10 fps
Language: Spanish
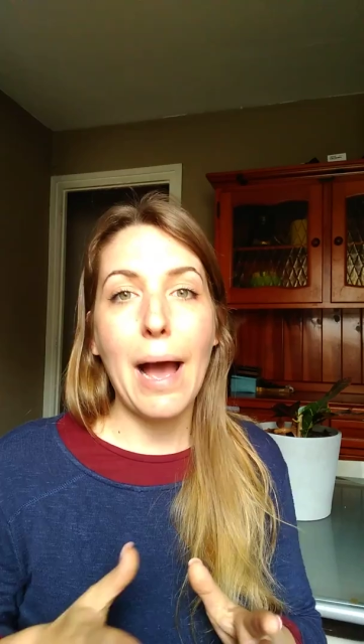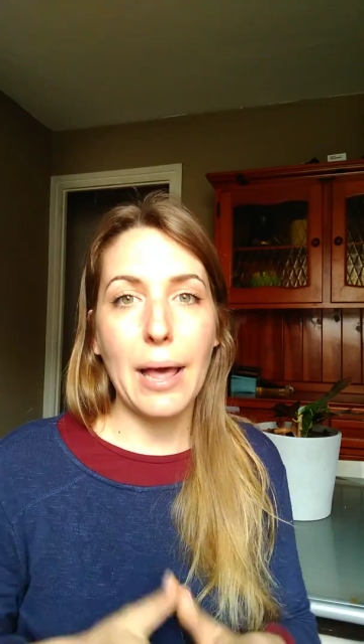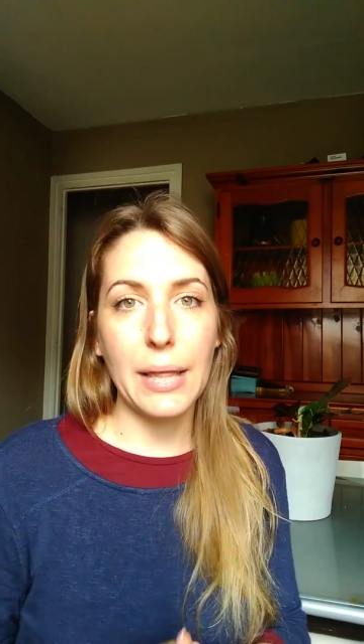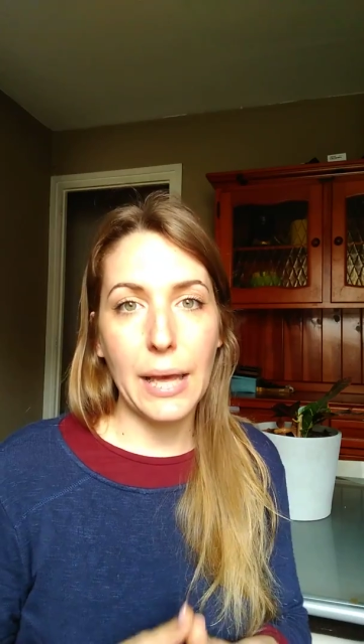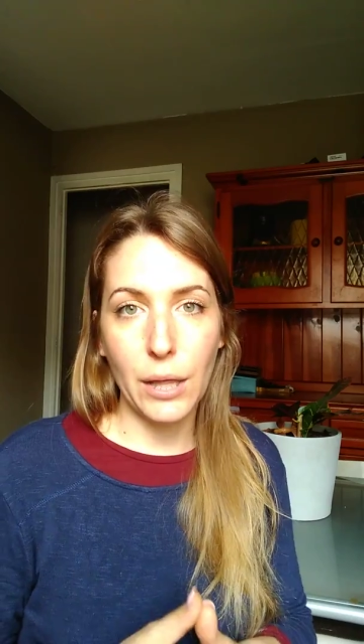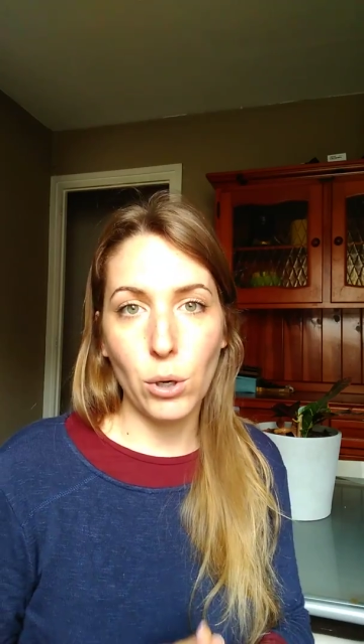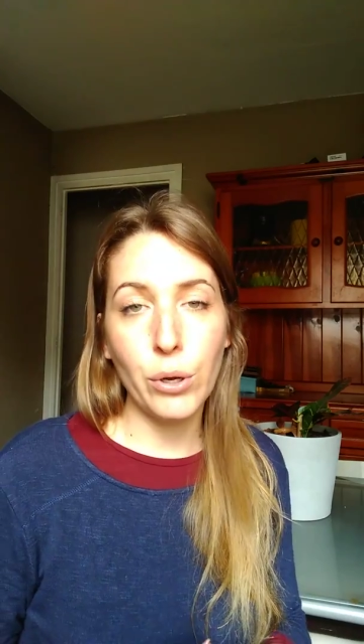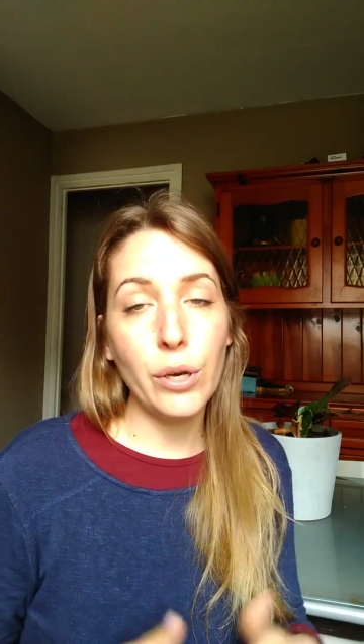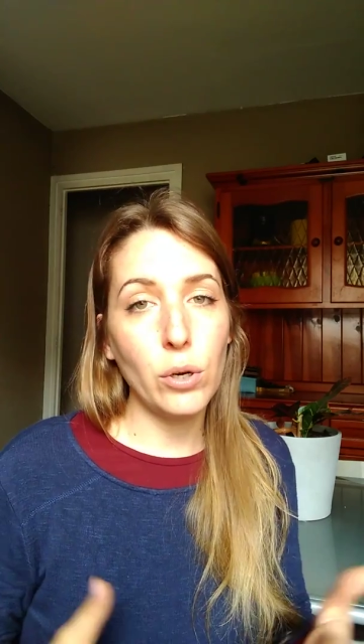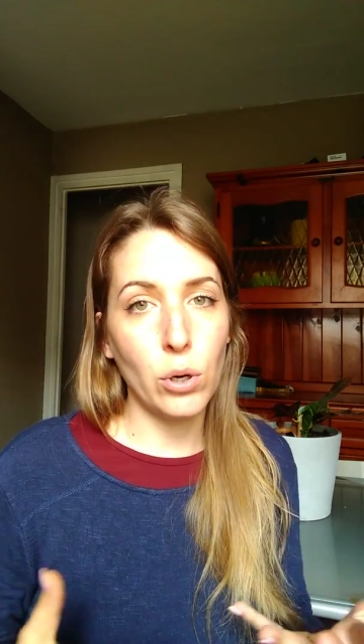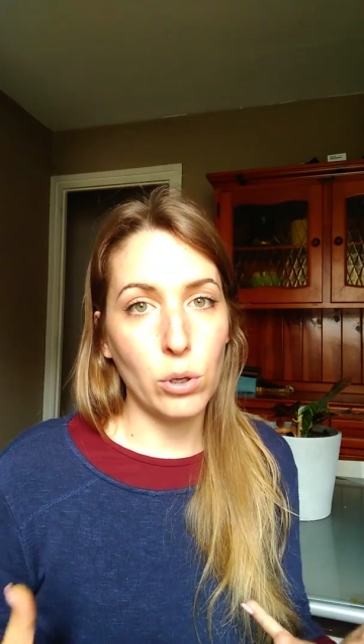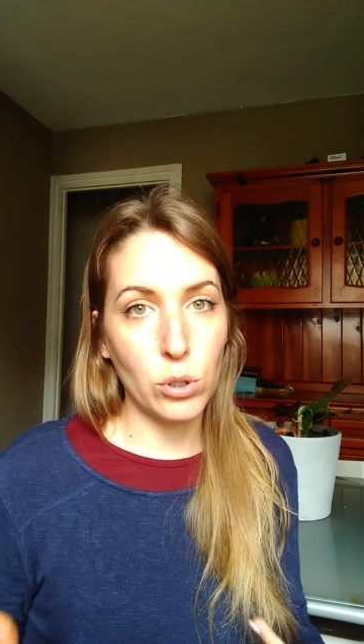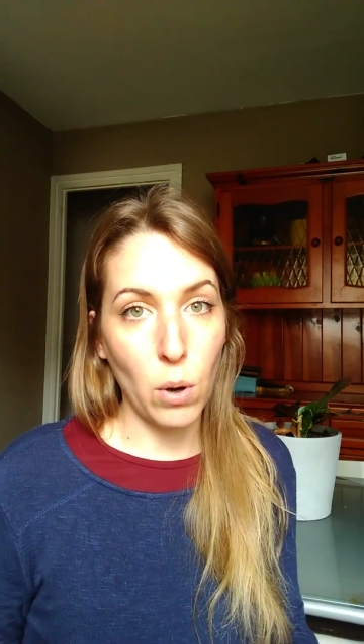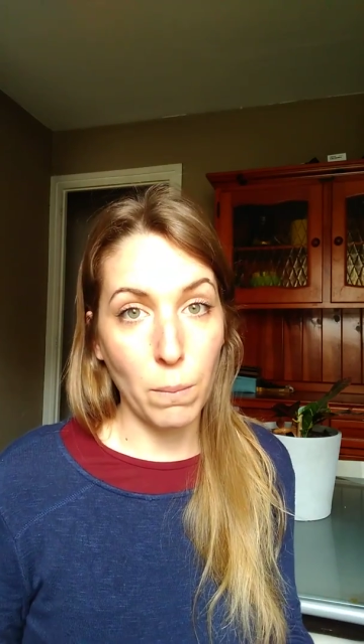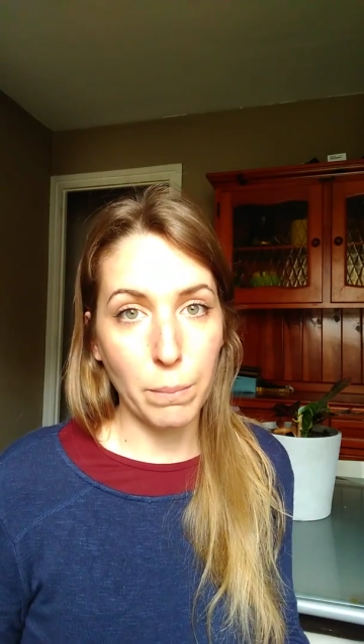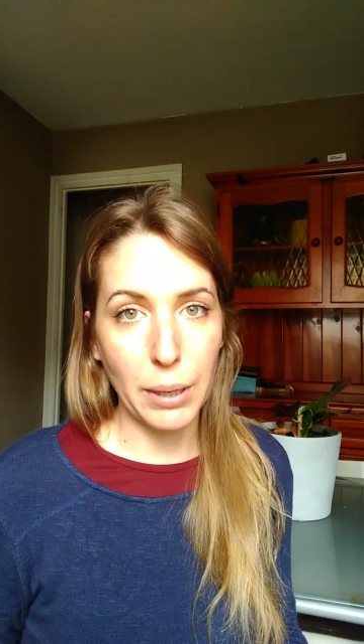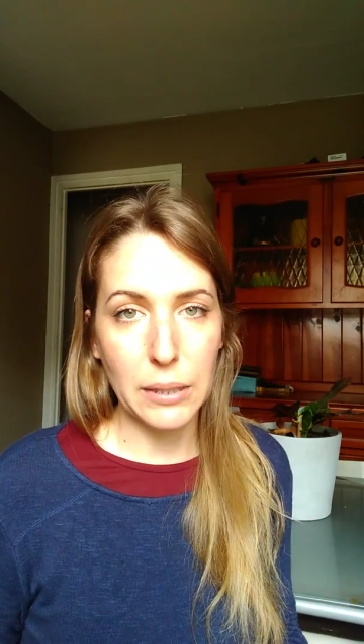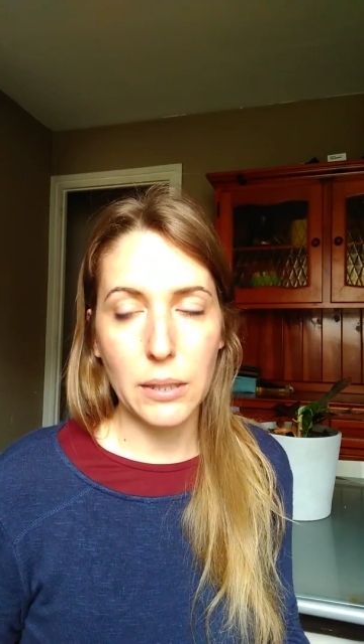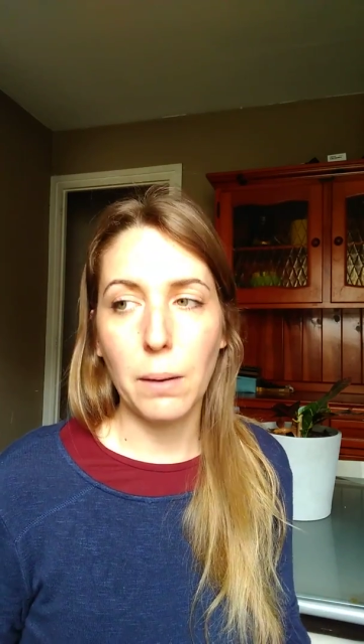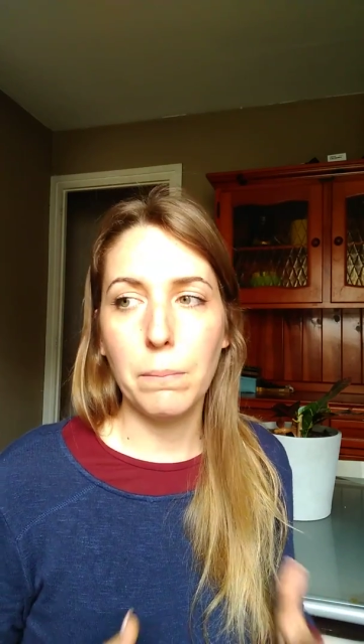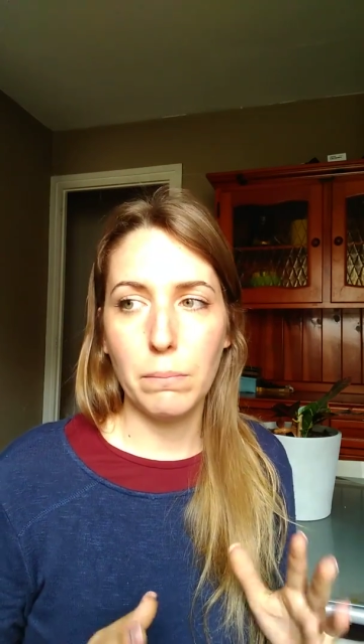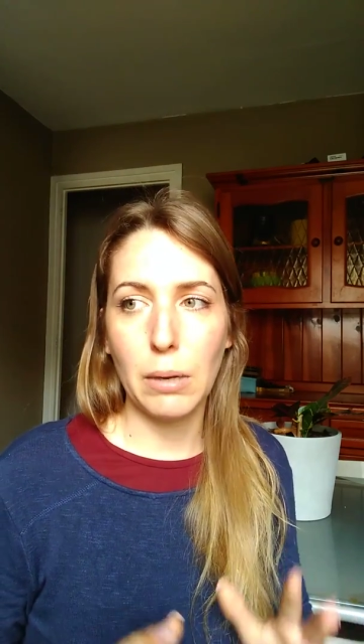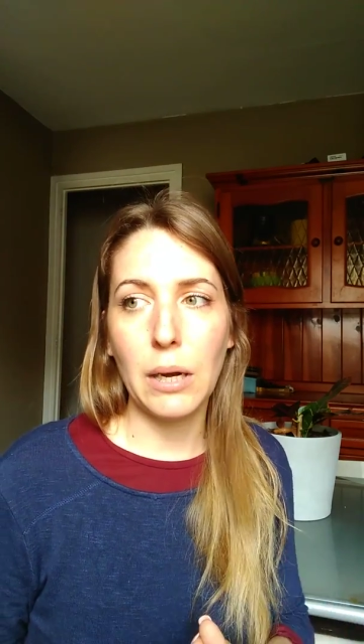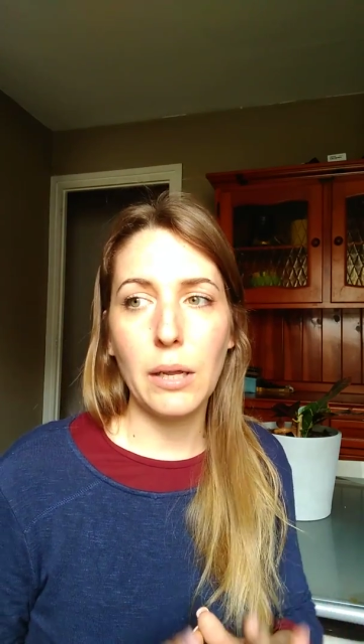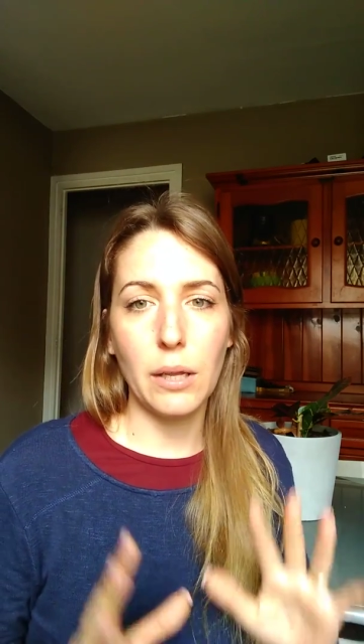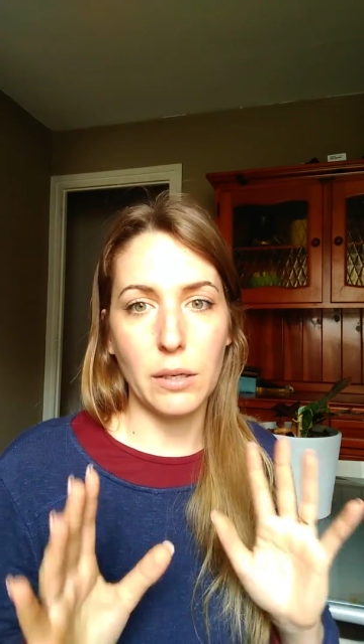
a día de hoy no nos compensa, ¿vale?